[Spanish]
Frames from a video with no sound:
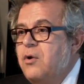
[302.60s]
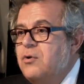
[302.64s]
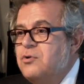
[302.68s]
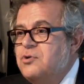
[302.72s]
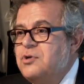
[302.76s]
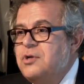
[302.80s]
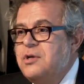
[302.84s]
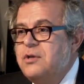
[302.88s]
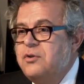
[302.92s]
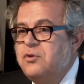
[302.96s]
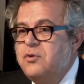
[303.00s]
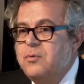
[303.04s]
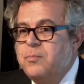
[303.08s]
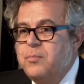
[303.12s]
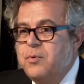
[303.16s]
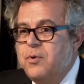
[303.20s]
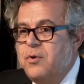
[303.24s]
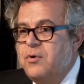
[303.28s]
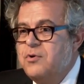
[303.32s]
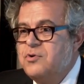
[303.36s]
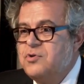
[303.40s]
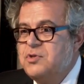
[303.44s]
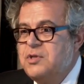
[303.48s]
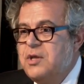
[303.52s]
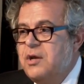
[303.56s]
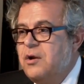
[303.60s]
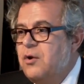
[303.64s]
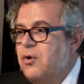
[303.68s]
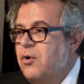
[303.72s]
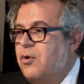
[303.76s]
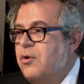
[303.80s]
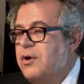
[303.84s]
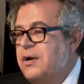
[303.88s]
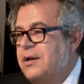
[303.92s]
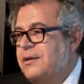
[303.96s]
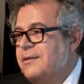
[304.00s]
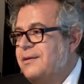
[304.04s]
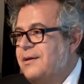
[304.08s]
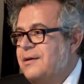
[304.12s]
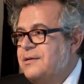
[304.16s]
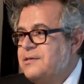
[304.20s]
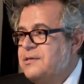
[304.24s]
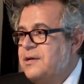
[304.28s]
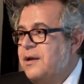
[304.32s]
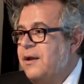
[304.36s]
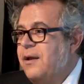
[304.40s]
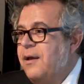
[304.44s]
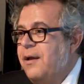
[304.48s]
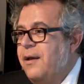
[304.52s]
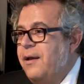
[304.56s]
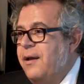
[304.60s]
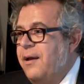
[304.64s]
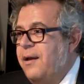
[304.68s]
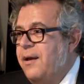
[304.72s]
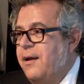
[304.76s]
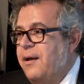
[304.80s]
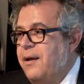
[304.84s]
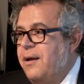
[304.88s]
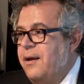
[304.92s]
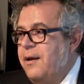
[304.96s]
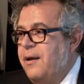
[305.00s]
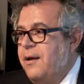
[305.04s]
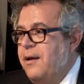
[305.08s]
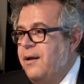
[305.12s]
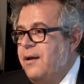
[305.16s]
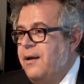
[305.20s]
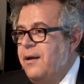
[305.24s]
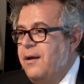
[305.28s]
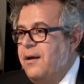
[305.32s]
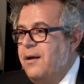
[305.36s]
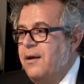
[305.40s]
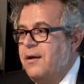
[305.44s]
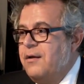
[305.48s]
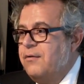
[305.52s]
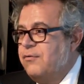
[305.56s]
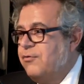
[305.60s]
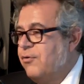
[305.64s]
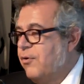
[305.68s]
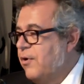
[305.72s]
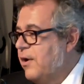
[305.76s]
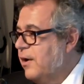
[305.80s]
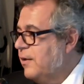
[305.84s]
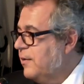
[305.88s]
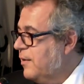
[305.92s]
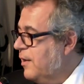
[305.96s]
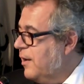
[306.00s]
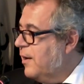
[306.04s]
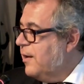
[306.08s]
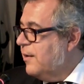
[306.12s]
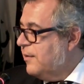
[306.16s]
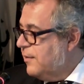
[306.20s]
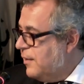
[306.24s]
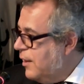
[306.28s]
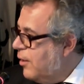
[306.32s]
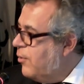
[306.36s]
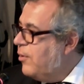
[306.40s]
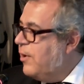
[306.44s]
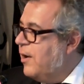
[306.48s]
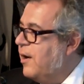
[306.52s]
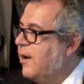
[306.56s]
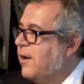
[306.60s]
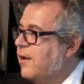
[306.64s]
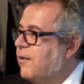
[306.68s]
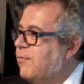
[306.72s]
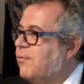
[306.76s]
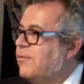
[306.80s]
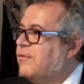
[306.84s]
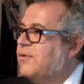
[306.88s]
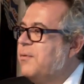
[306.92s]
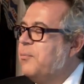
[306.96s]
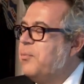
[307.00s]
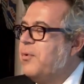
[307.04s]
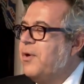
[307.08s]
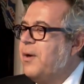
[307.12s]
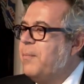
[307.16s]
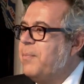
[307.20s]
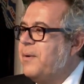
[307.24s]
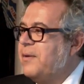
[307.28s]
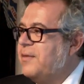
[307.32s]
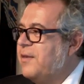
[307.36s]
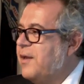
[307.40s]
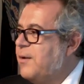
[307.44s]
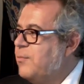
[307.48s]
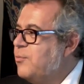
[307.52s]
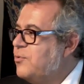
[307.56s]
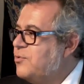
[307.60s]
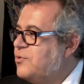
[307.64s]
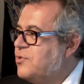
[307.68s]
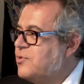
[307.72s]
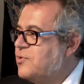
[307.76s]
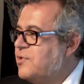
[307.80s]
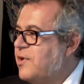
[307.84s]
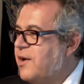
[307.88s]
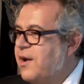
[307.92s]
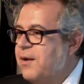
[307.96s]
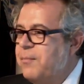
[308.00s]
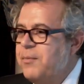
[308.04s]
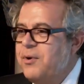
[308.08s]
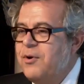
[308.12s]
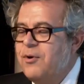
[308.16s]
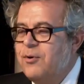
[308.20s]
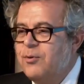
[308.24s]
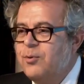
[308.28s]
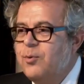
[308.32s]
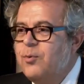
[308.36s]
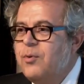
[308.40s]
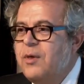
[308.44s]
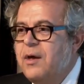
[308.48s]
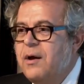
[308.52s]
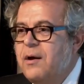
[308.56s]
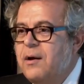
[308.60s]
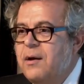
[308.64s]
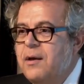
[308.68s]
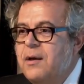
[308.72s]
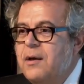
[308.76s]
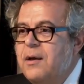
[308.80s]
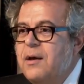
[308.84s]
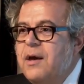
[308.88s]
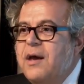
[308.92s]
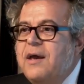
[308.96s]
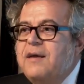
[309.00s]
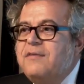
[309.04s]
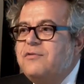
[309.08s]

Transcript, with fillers: lo siento por los tecnócratas, eh, que son gente encantadora, la que se puede aprender mucho, sin la menor duda.